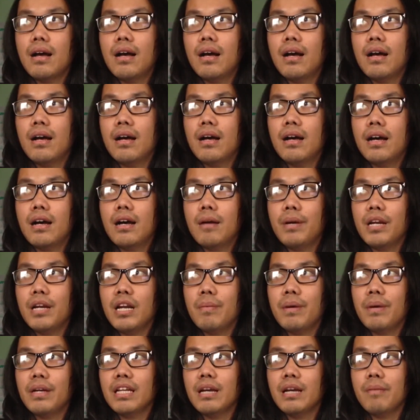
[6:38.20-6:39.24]
uh, apa
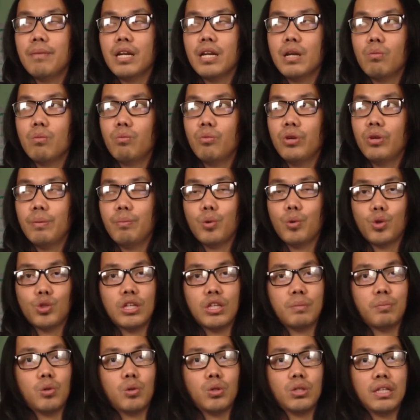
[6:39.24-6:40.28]
namanya menemui
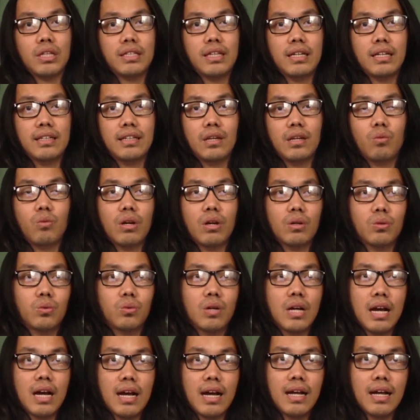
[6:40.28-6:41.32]
proses-proses yang di luar
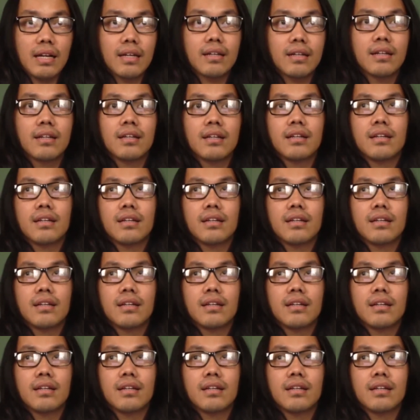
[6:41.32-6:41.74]
dugaan